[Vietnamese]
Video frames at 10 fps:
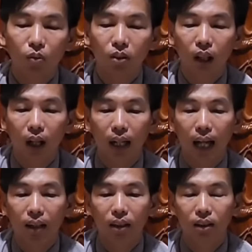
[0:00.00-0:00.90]
lúc thời
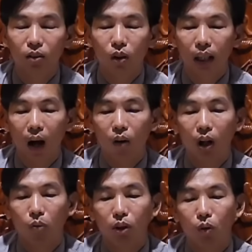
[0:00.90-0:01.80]
gian trước bắt cậu
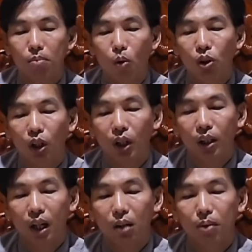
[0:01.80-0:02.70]
có đọc trong cái mẫu
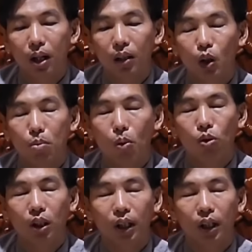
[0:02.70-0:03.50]
chuyện ở bên có một mẫu